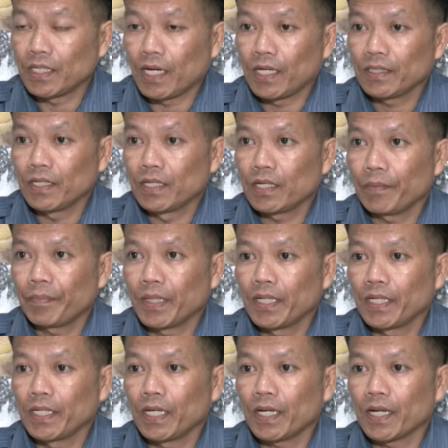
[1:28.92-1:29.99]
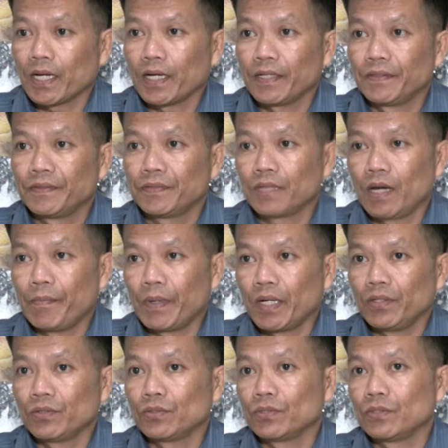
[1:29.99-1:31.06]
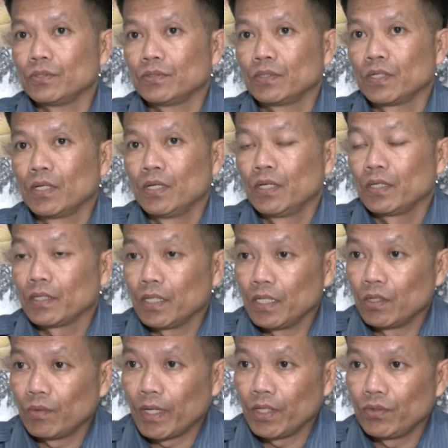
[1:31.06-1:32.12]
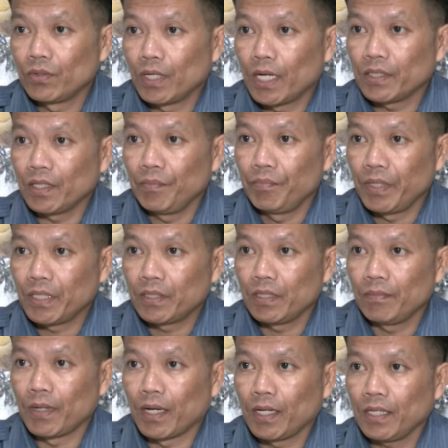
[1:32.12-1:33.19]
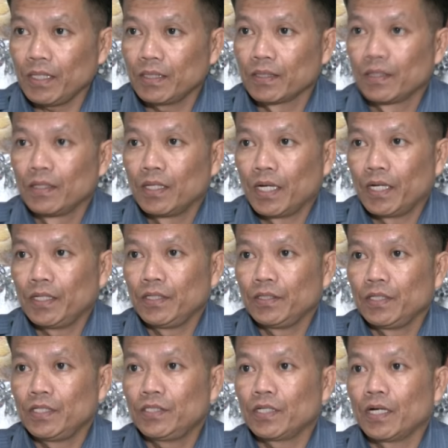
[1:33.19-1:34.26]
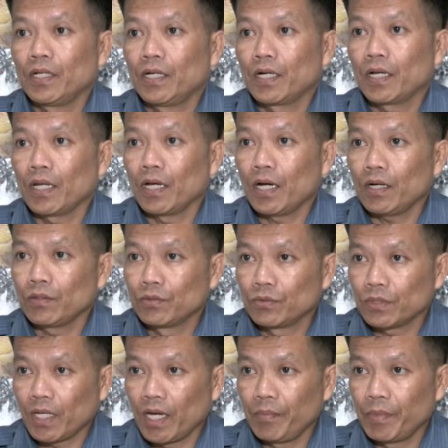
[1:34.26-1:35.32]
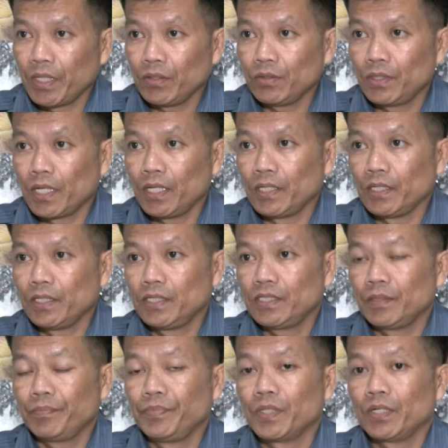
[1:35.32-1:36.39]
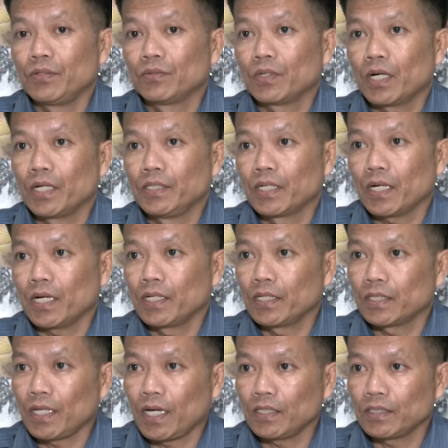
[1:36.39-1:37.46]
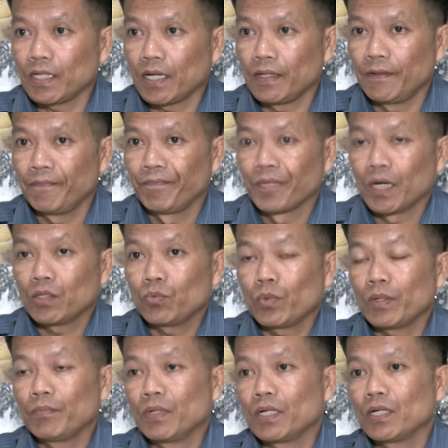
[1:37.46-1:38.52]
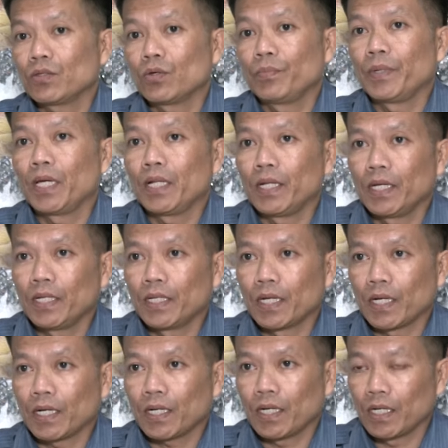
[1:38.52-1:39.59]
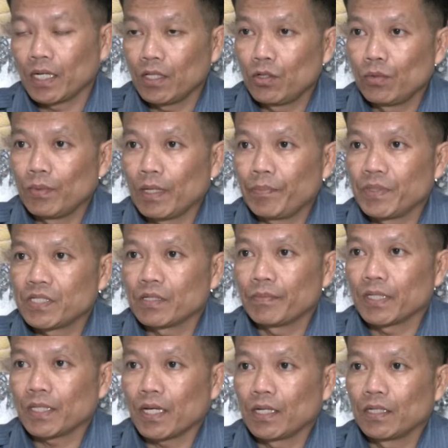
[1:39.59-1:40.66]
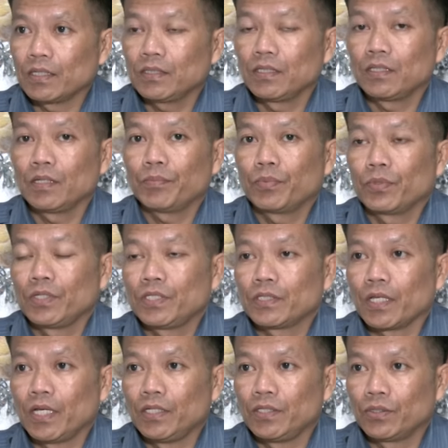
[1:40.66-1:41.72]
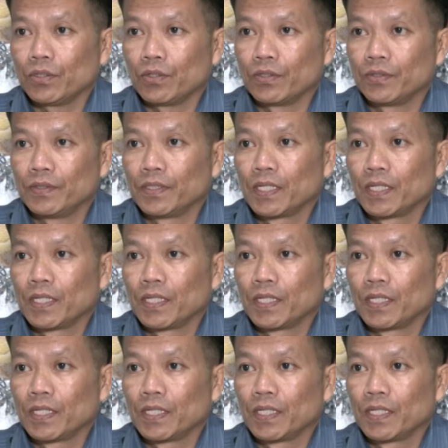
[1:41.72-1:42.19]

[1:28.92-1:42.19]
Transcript: sa ating kapalagiran. Tama yung ginawa ng ating biktima na hindi siya nag-react nung time na yon dahil inisip niya yung kanyang kaligtasan at huwag mag na kagad lumapit sa Batangas City Police Station.